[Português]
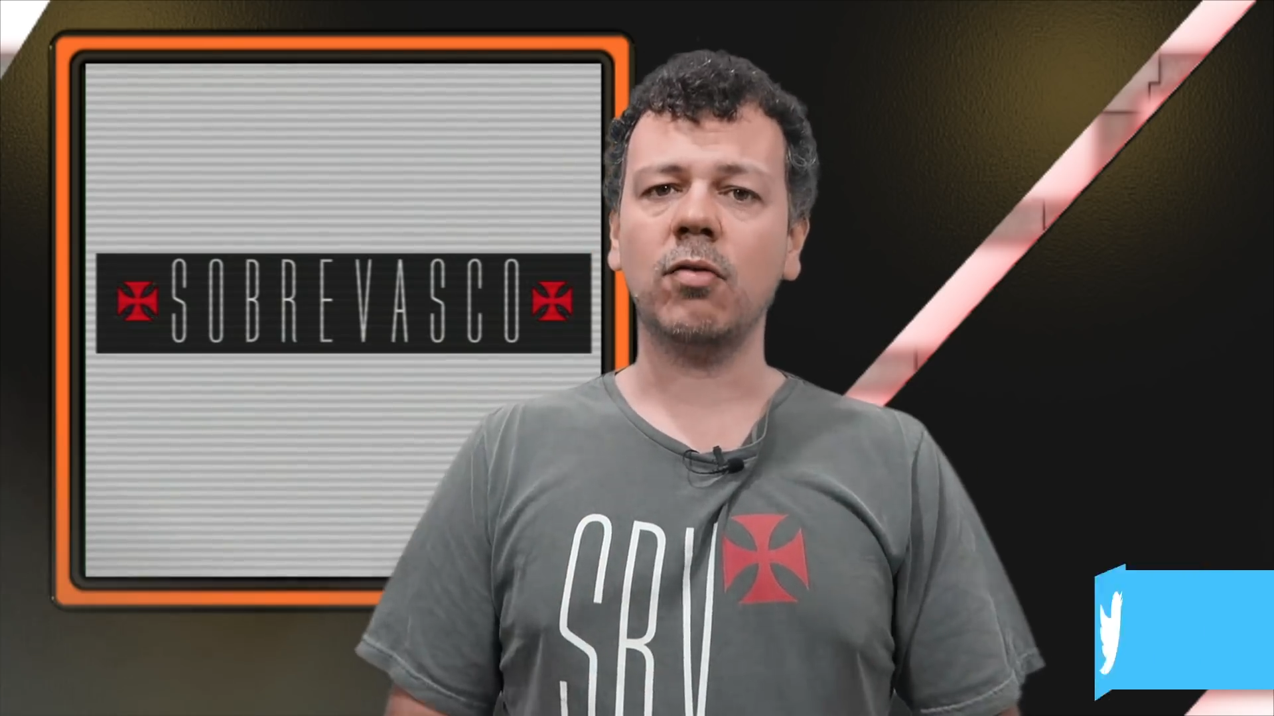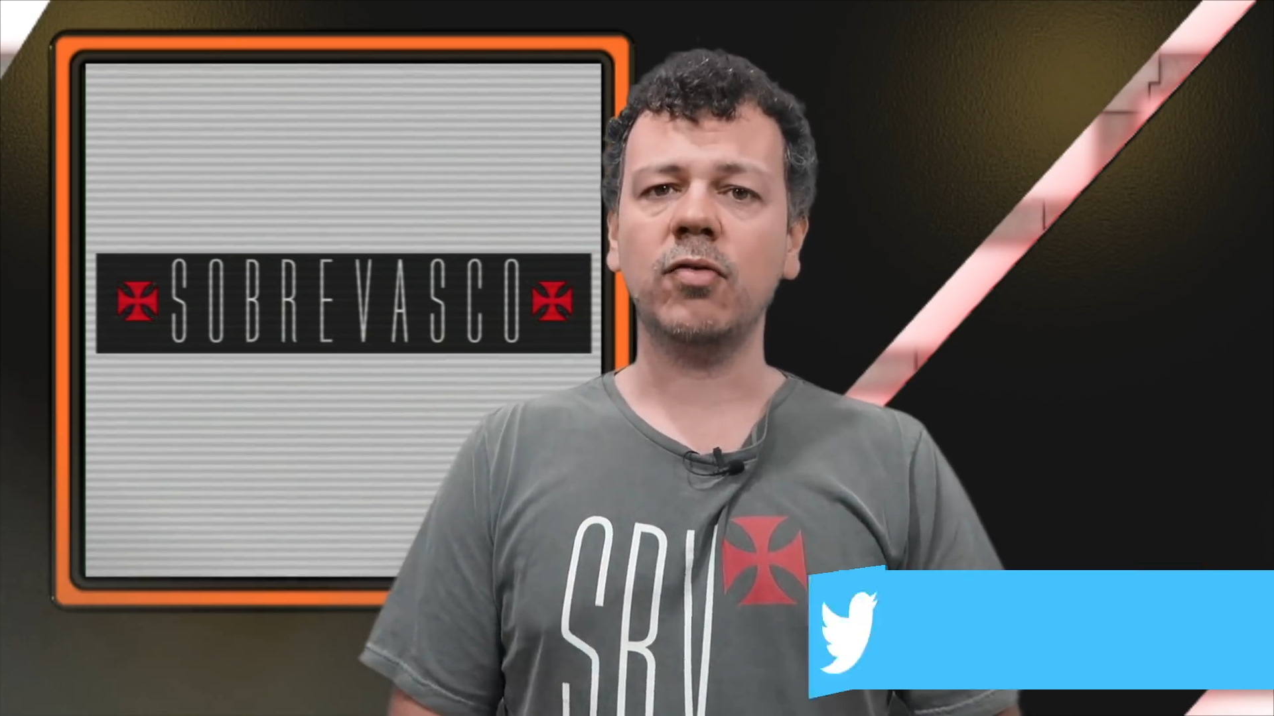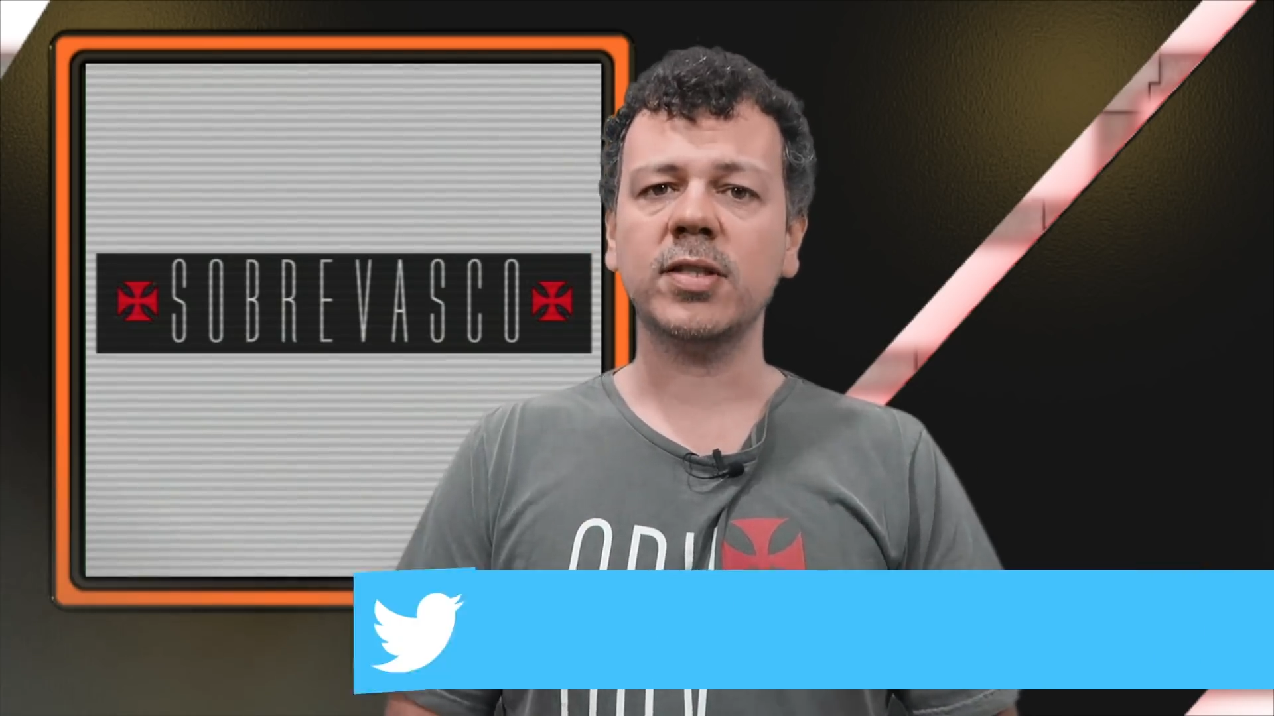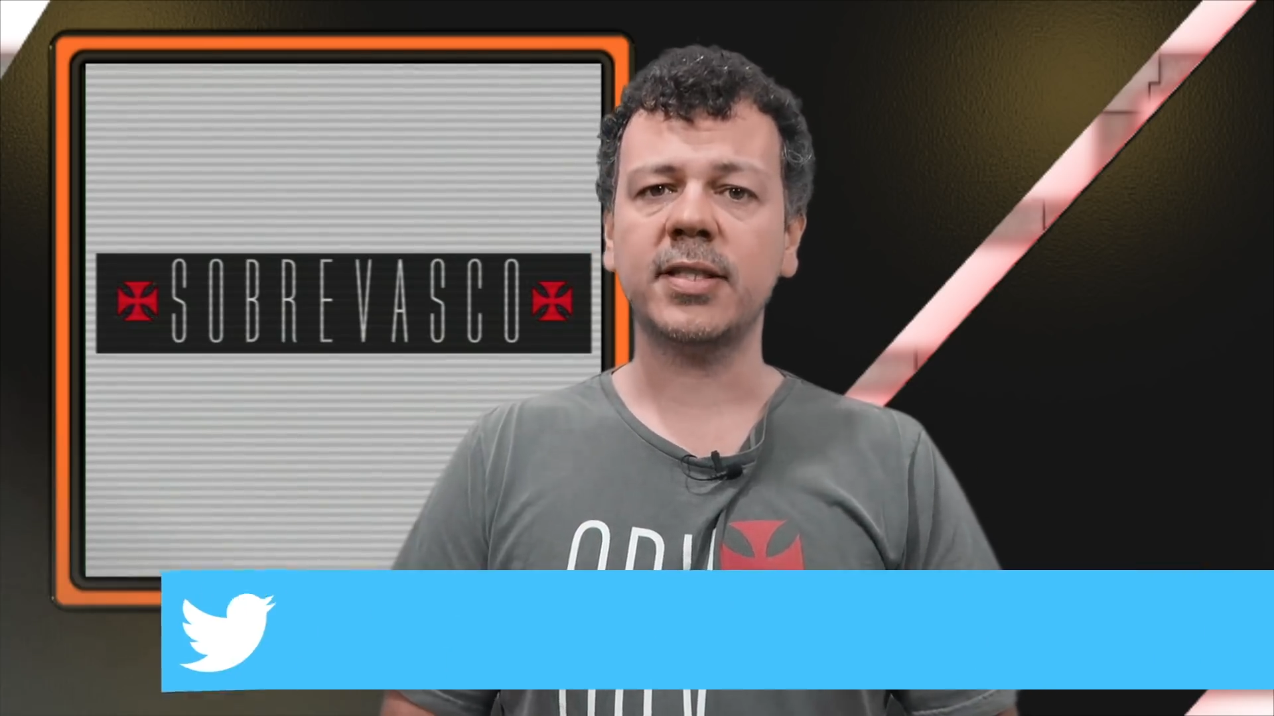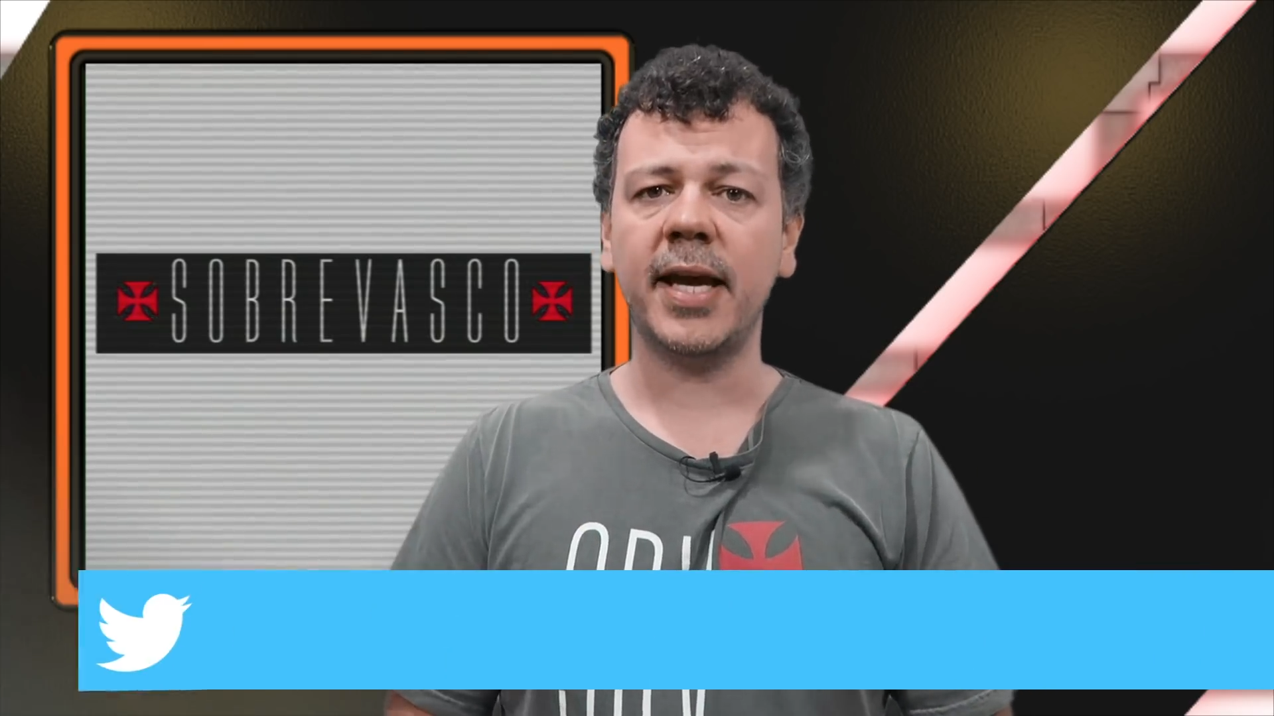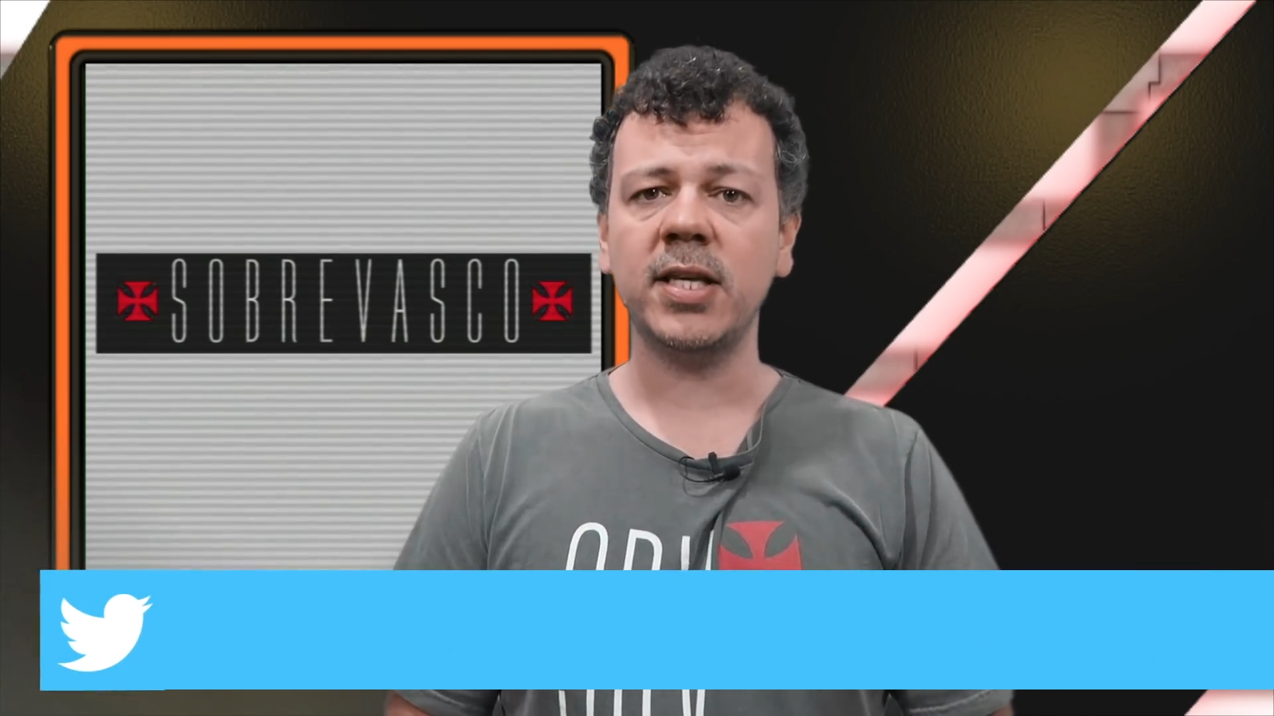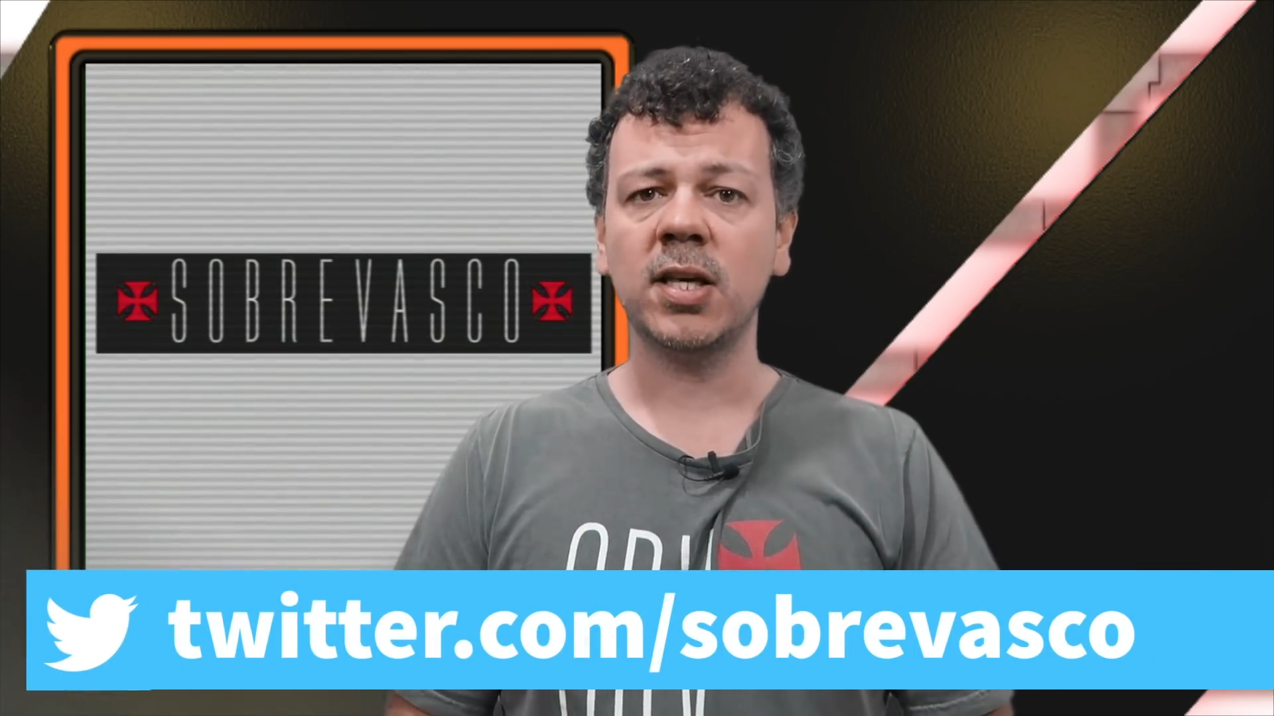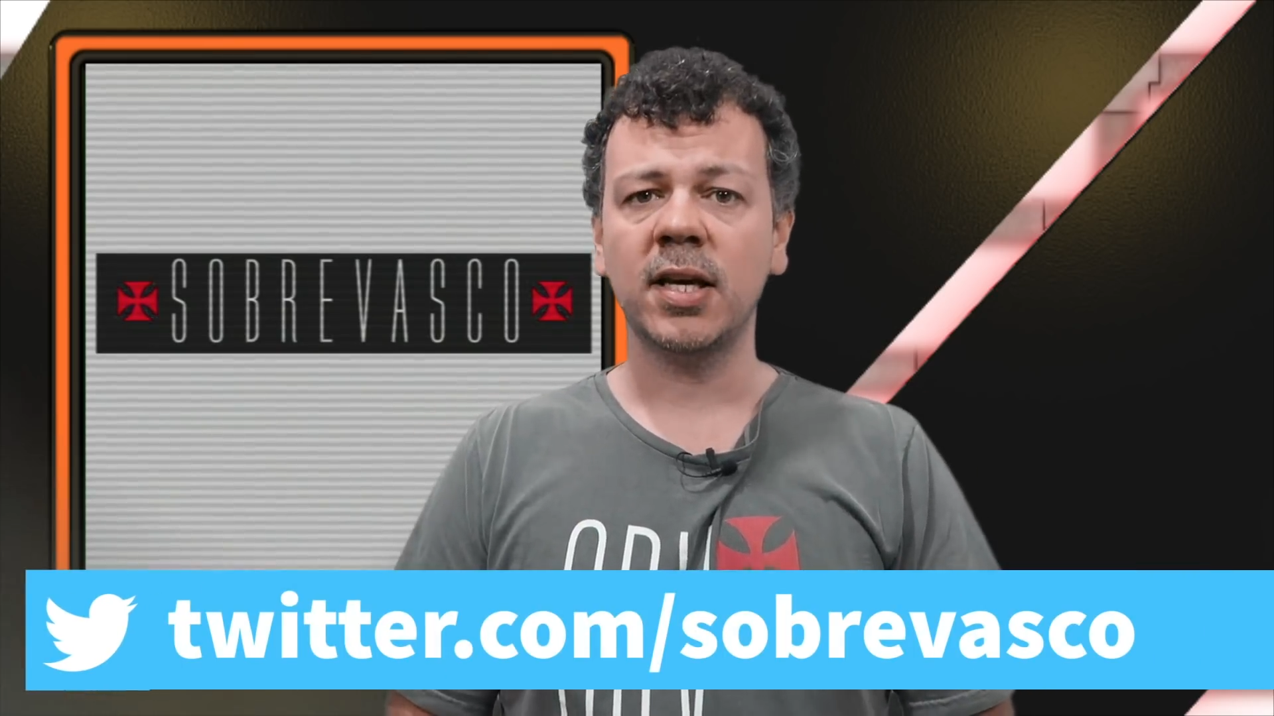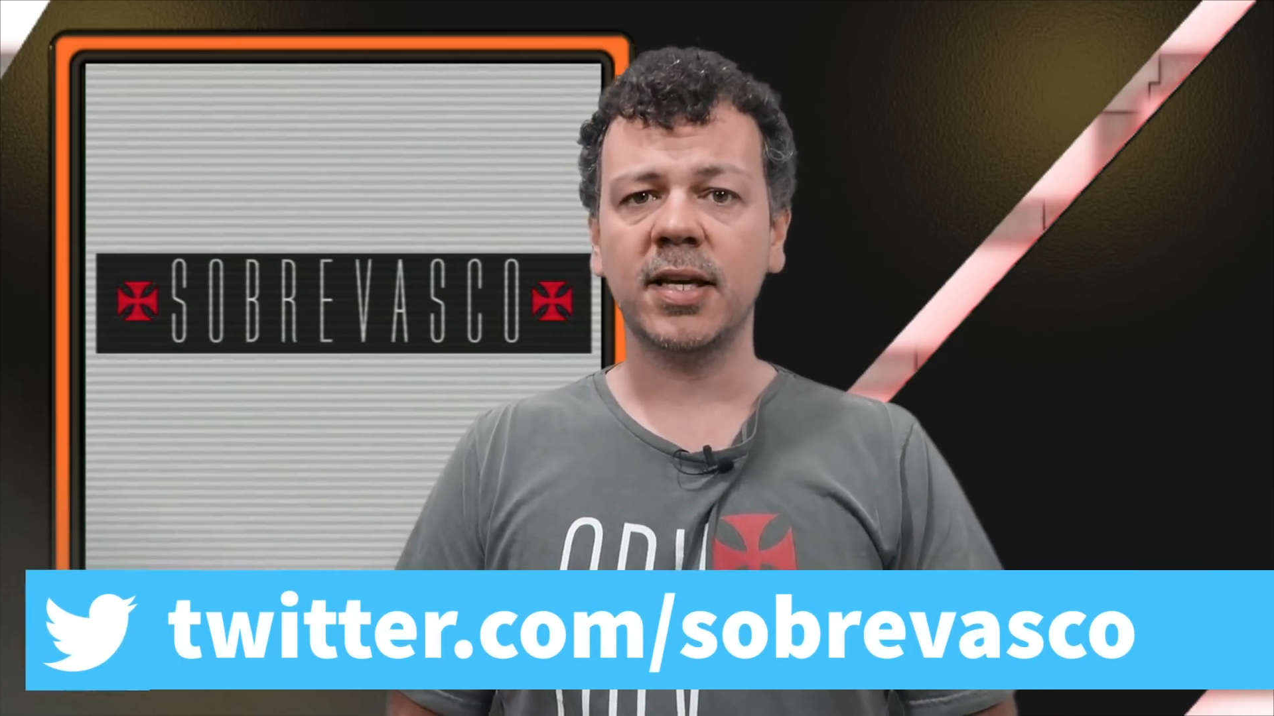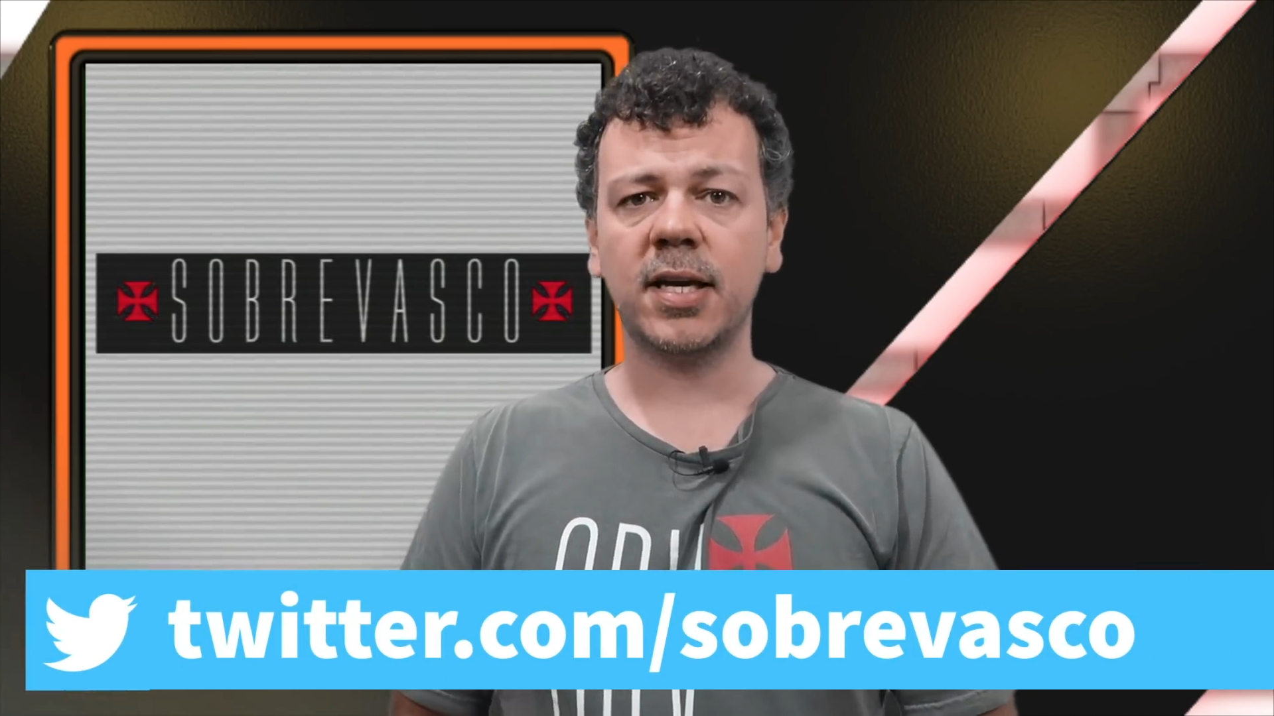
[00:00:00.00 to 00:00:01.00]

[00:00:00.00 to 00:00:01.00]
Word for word: com vocês.